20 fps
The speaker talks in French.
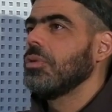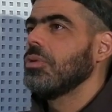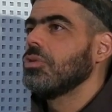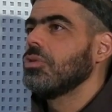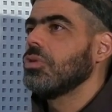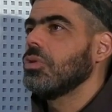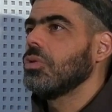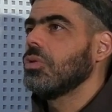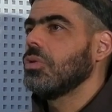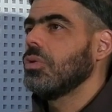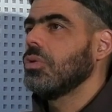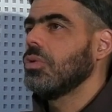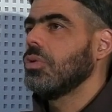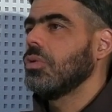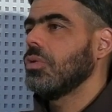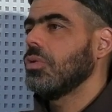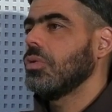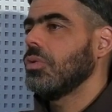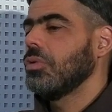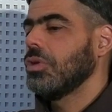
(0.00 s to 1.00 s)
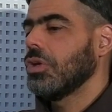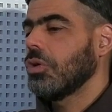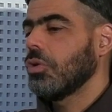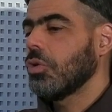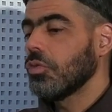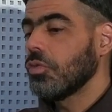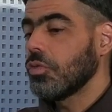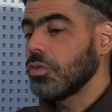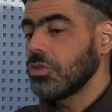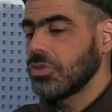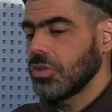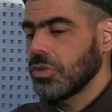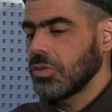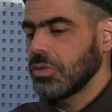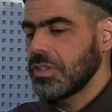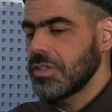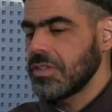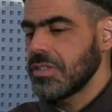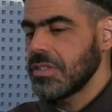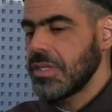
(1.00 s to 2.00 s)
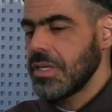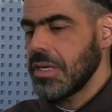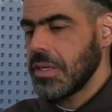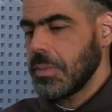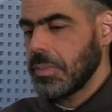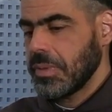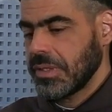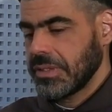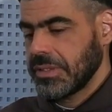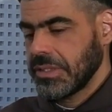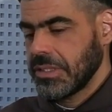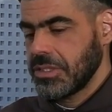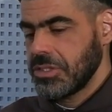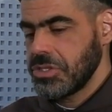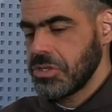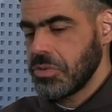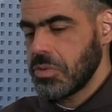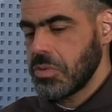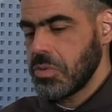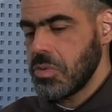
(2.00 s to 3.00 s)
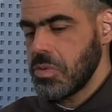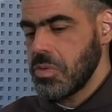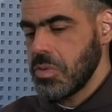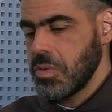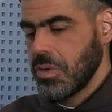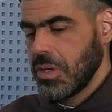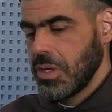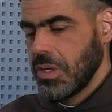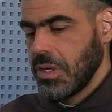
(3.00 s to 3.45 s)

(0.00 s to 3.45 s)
plutôt une confusion des idées, parce que du coup,